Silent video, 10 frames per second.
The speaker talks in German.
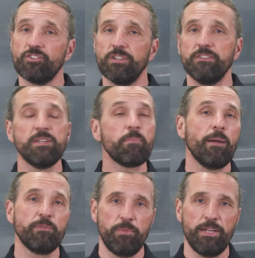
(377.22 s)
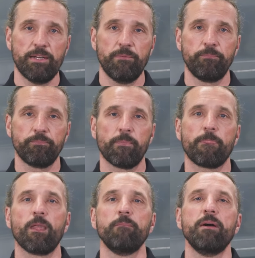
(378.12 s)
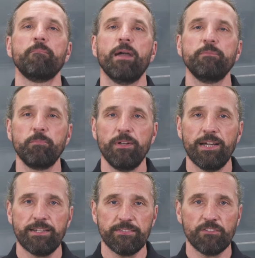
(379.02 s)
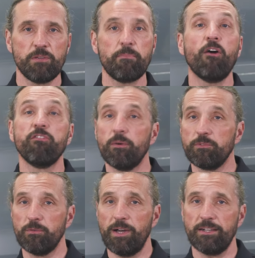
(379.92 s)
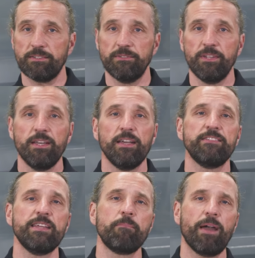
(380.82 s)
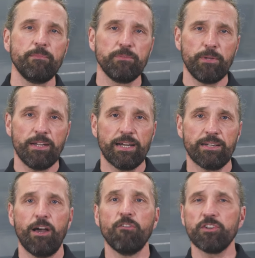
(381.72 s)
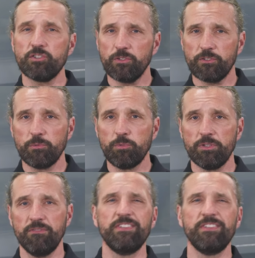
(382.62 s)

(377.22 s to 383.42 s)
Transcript: Schritt, die Bremsbeläge. Beim Bremsbelag ist auf die Bauform zu achten. Ist der Bremsbelag laufrichtungsgebunden?